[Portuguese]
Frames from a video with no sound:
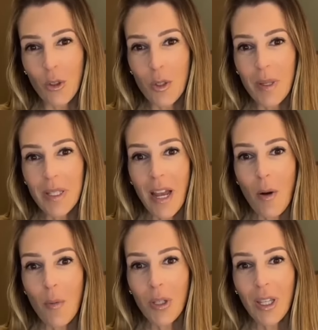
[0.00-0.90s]
Tô
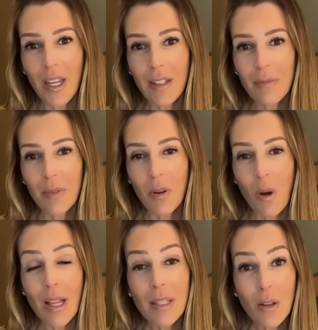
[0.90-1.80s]
especial, porque
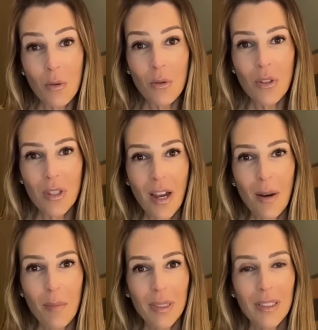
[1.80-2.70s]
quase não uso
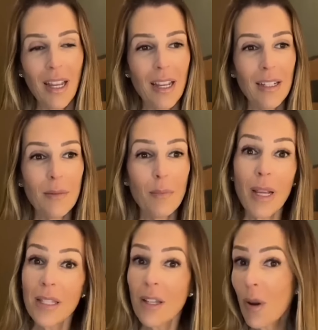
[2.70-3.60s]
estampas, né?
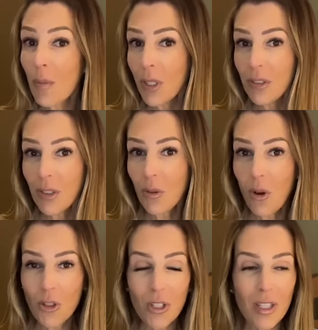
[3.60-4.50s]
Mas não é por isso que eu não
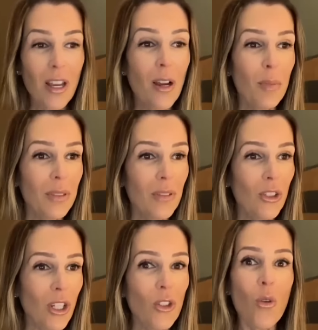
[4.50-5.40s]
gosto de estampas, viu,
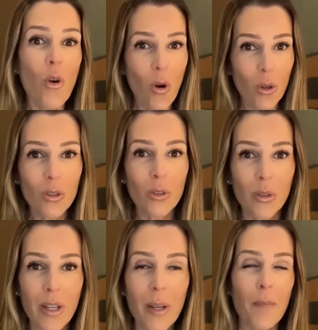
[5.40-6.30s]
gente? Eu gosto.
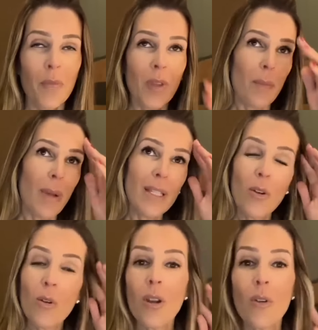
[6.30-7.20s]
Mas
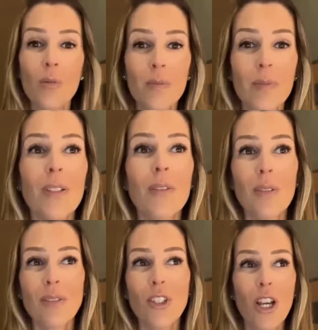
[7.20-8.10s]
eu, eu
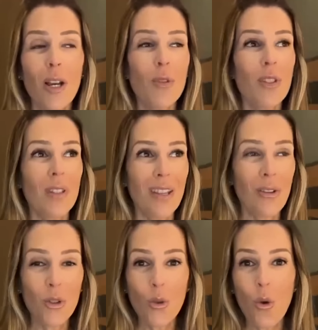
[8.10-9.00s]
digamos,
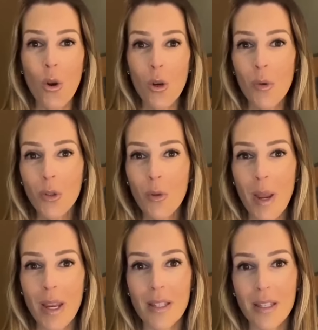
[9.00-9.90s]
eu escolho muito
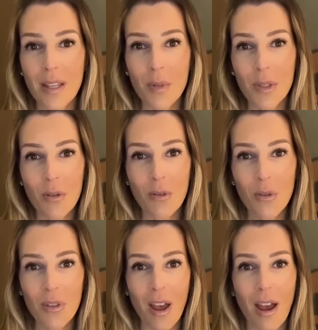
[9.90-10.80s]
bem as estampas que eu
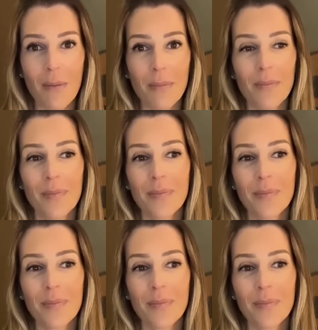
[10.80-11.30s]
vou usar.